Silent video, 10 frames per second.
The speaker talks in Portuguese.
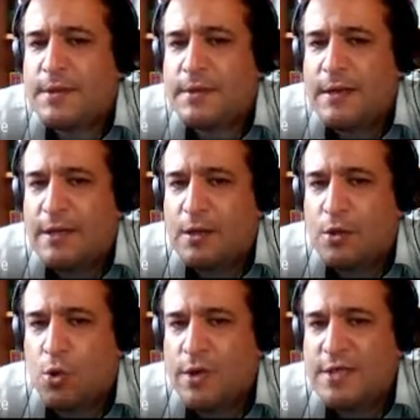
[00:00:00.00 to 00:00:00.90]
né?
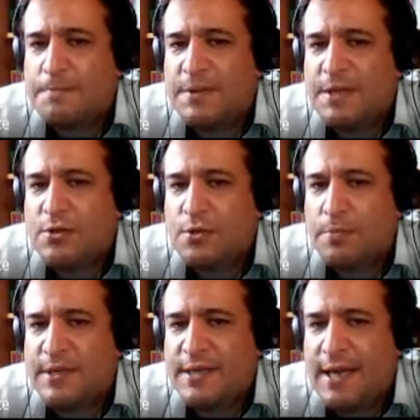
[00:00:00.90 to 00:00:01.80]
2π
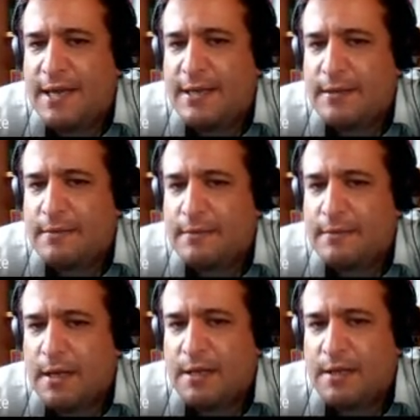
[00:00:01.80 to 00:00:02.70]
sobre n,
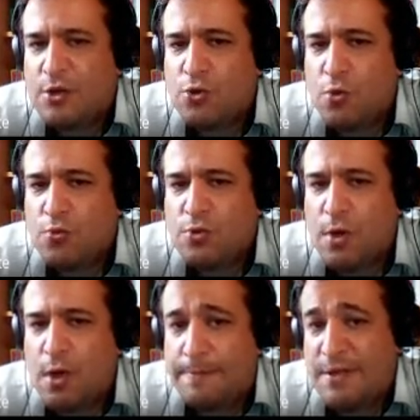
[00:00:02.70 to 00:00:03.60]
ele deixou 1, um,
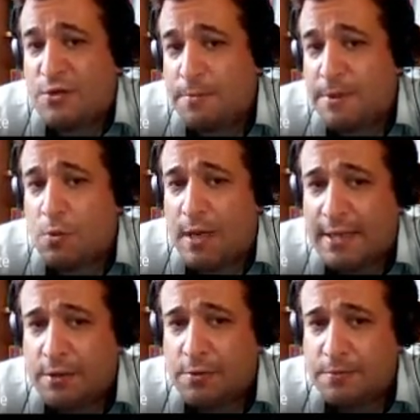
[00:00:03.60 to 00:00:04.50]
ó, π sobre
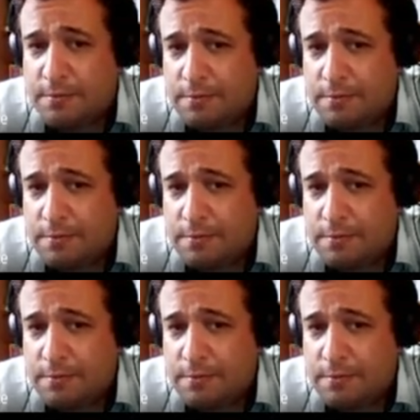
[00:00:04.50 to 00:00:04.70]
4,